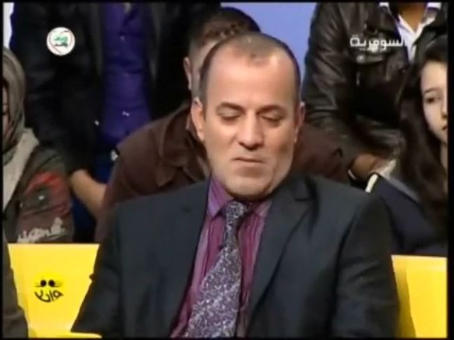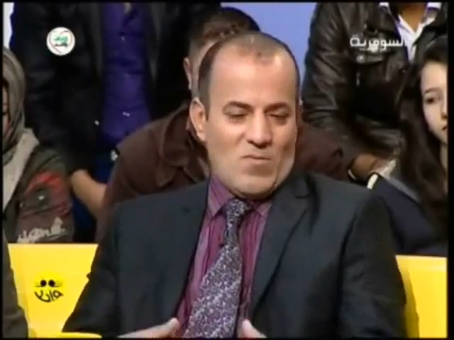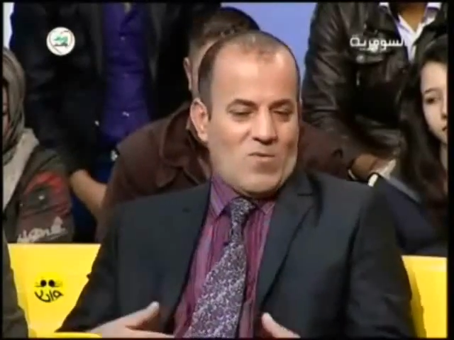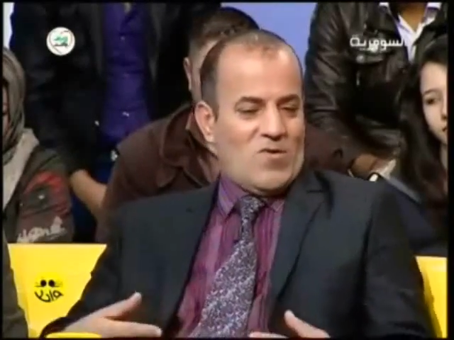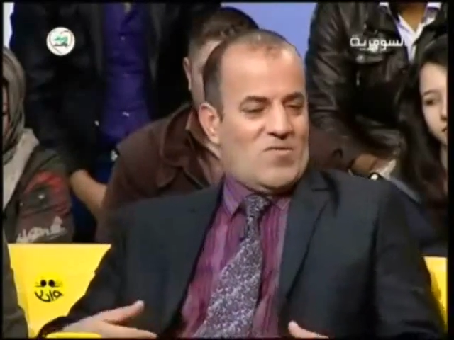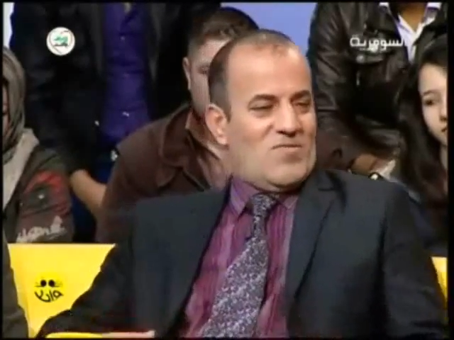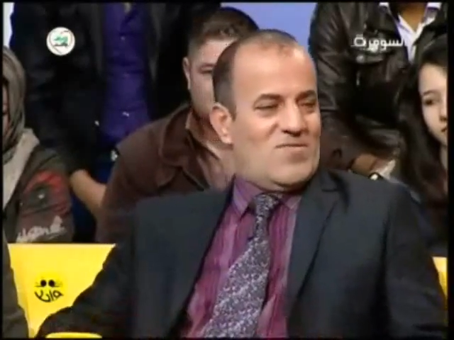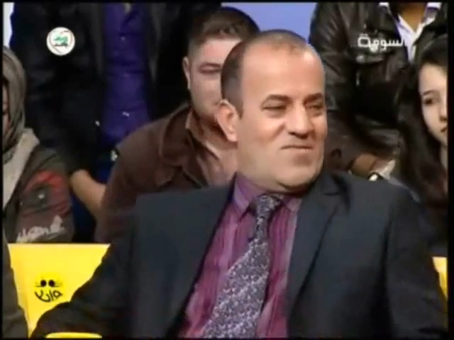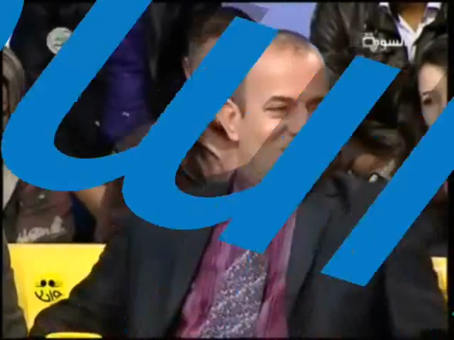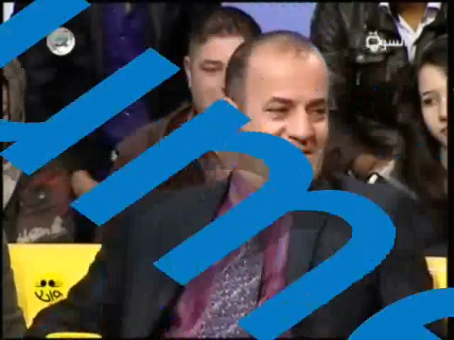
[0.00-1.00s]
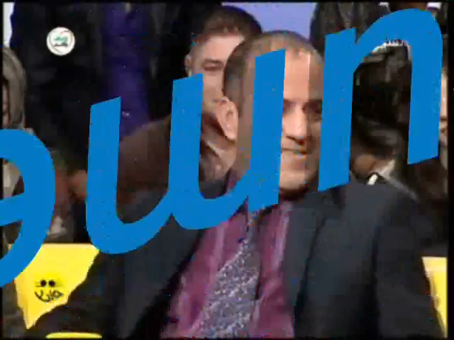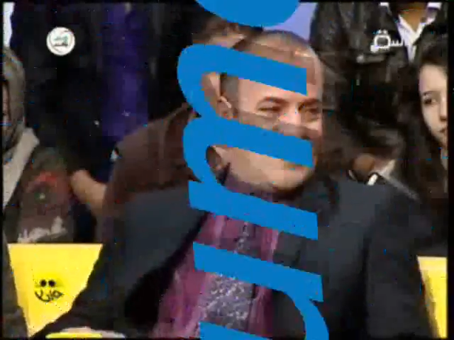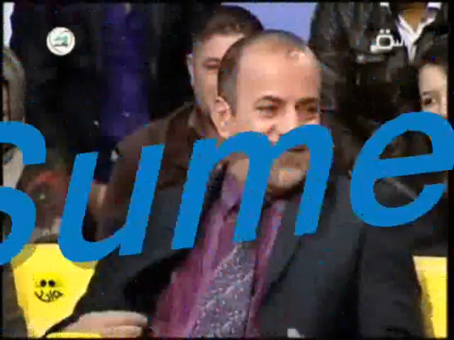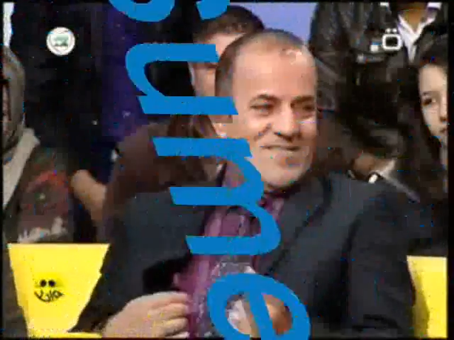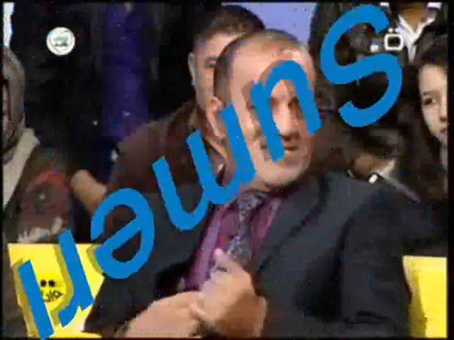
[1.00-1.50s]
ابو هارون شوي
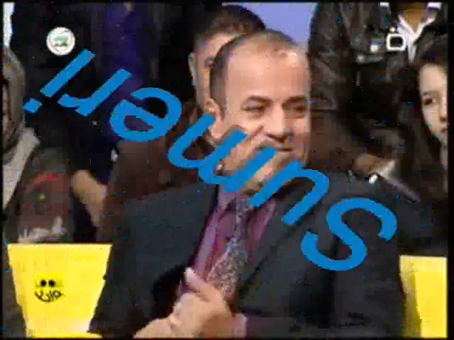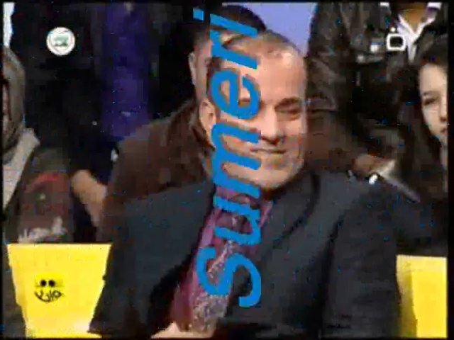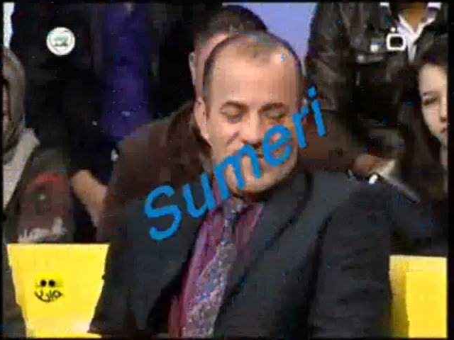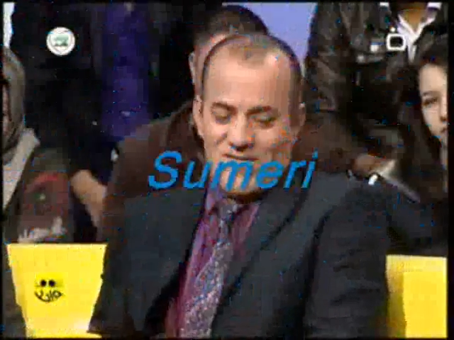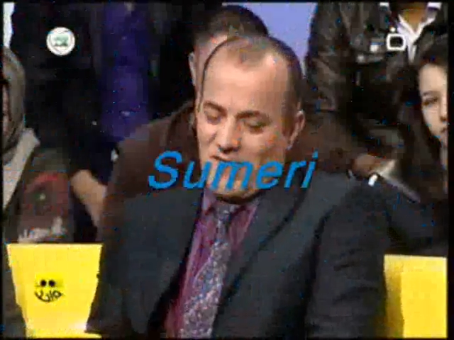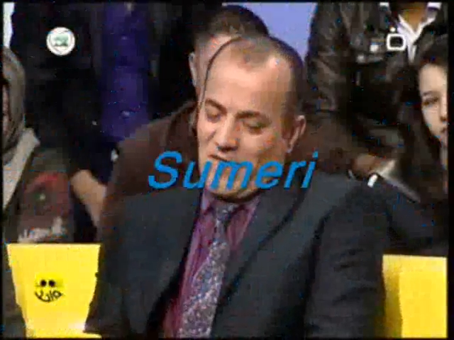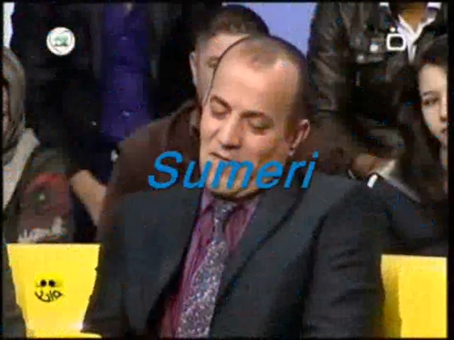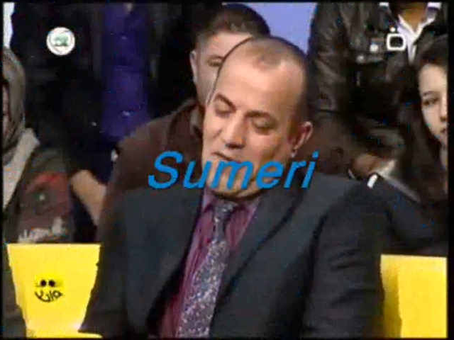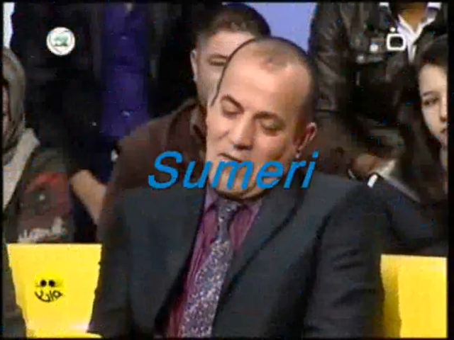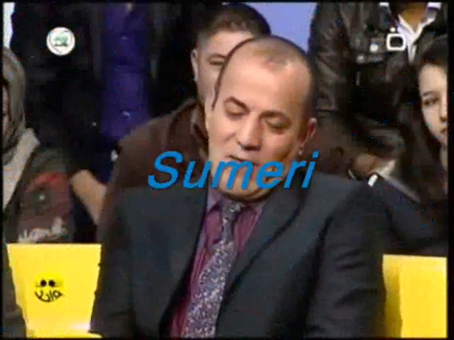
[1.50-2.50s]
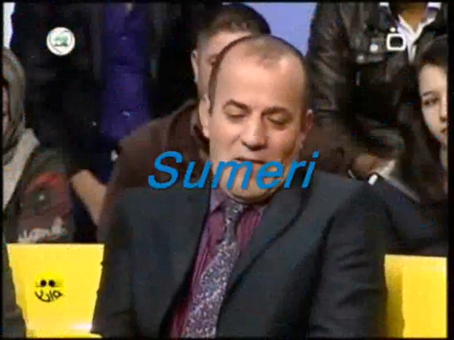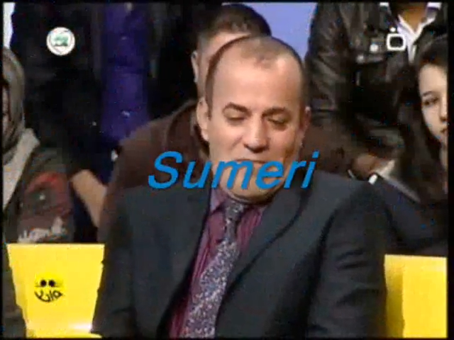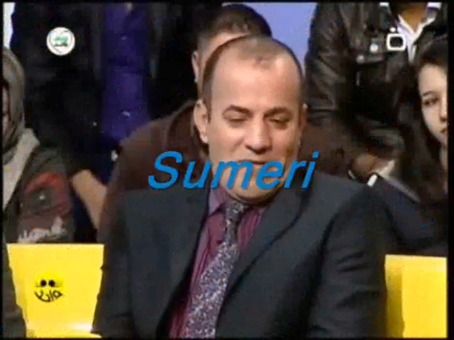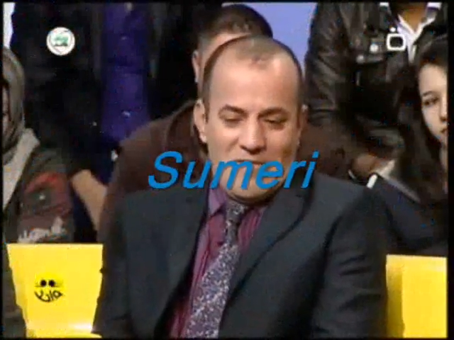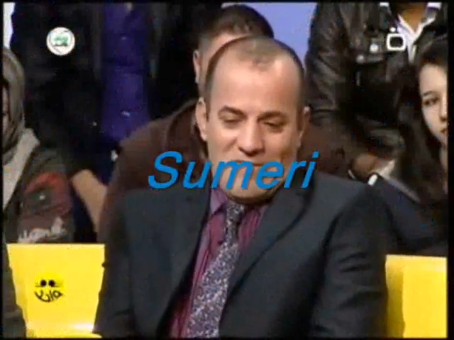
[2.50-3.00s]
سوى قال له لا
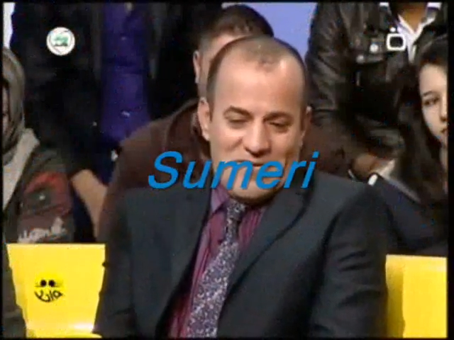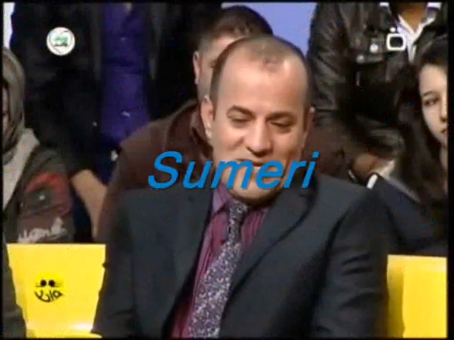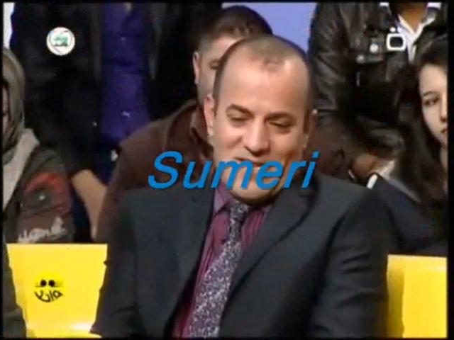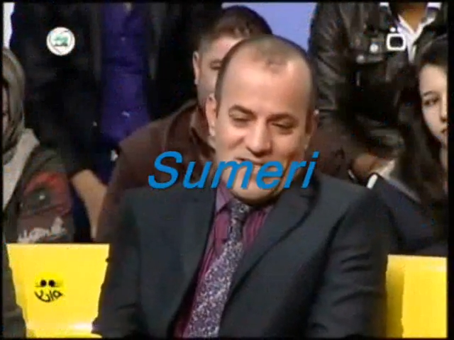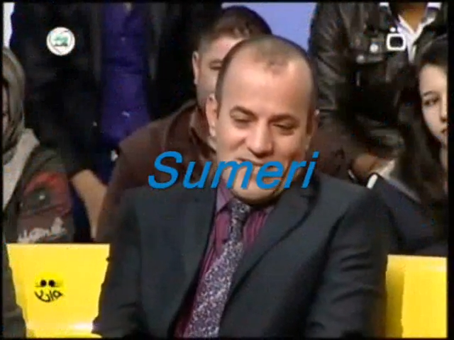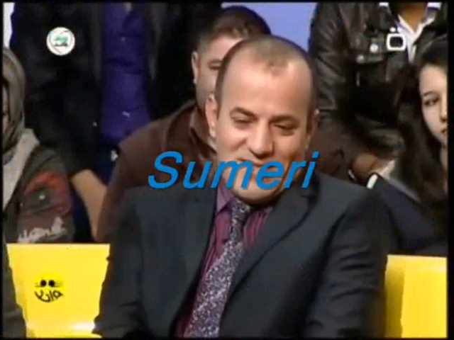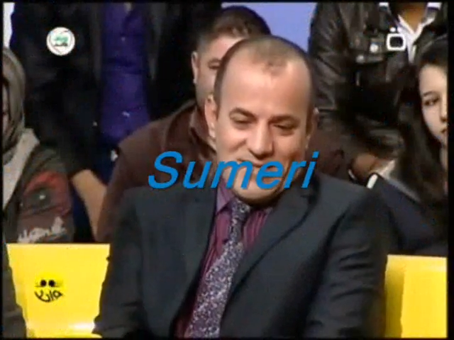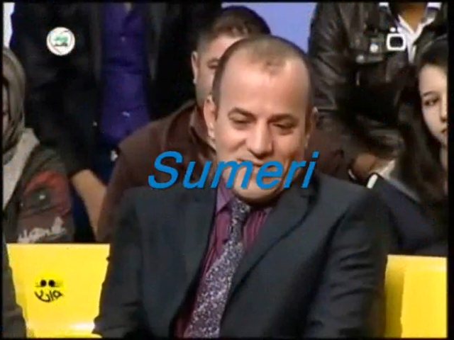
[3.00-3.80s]
والله هو شكلي